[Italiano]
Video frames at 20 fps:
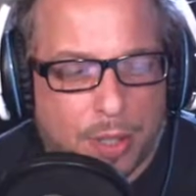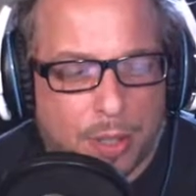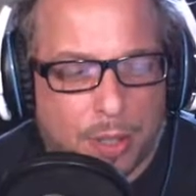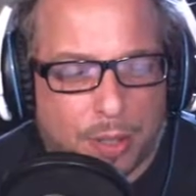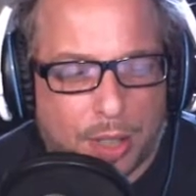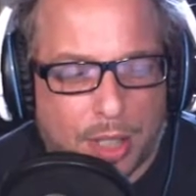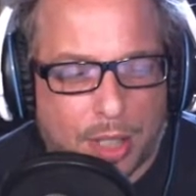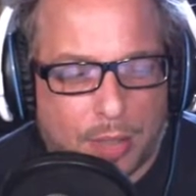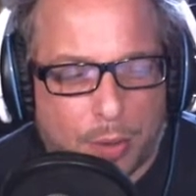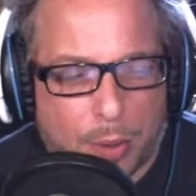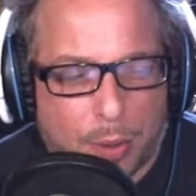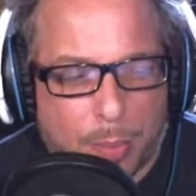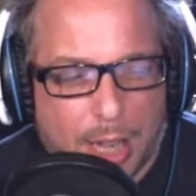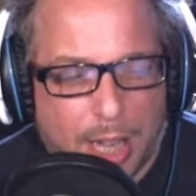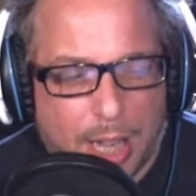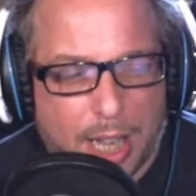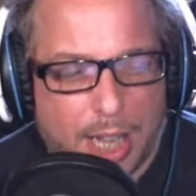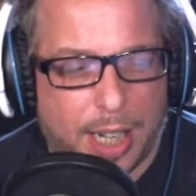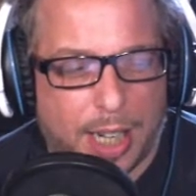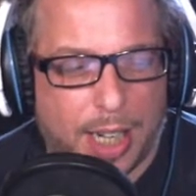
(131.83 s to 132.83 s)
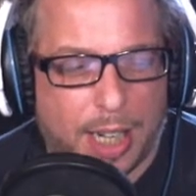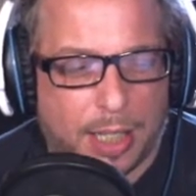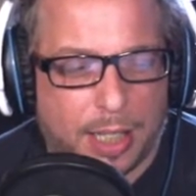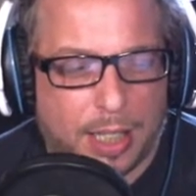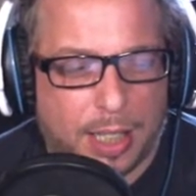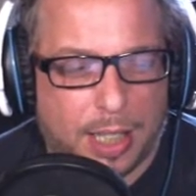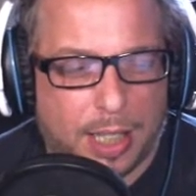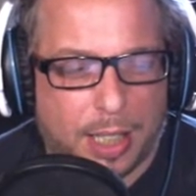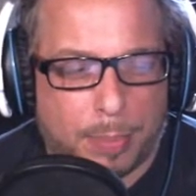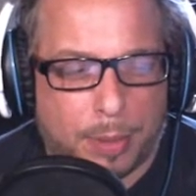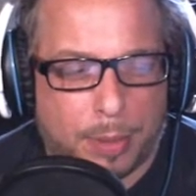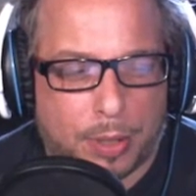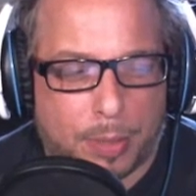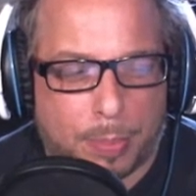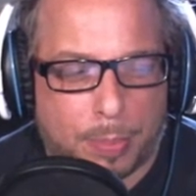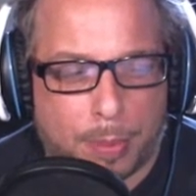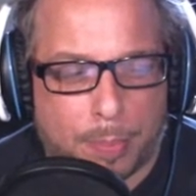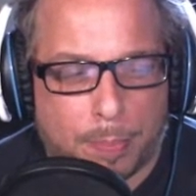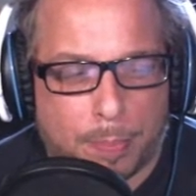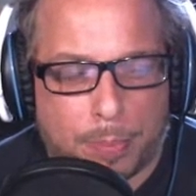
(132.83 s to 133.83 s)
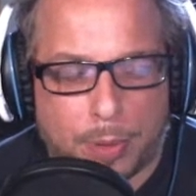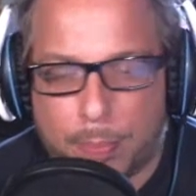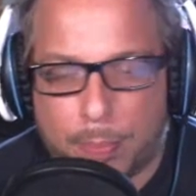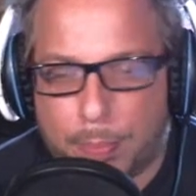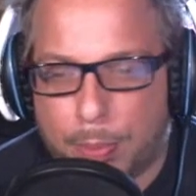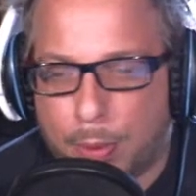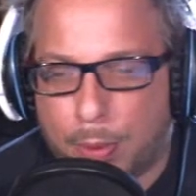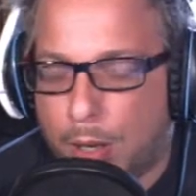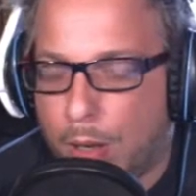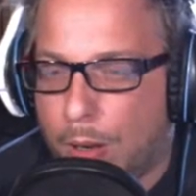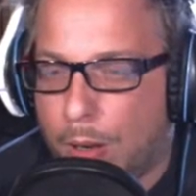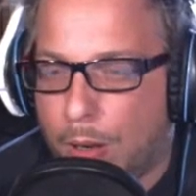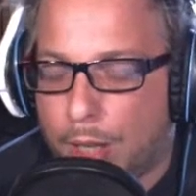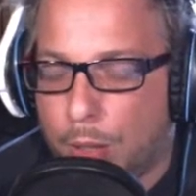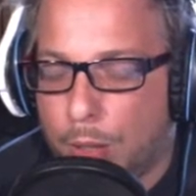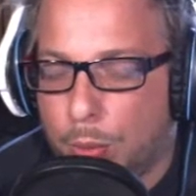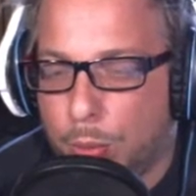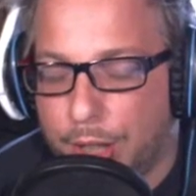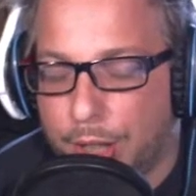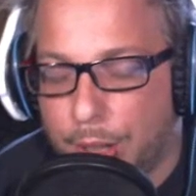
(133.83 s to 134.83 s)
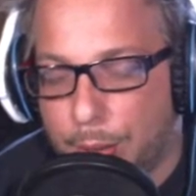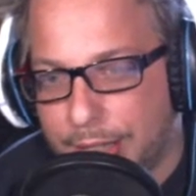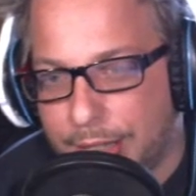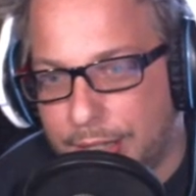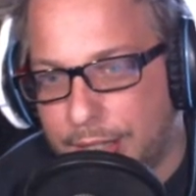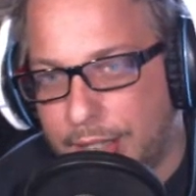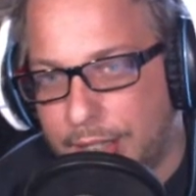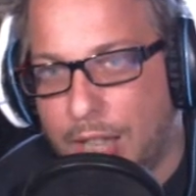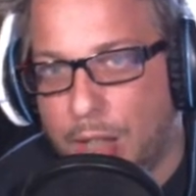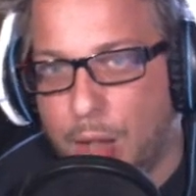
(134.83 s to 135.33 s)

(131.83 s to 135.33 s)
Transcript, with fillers: trasformare, eh, si può eludere un attacco,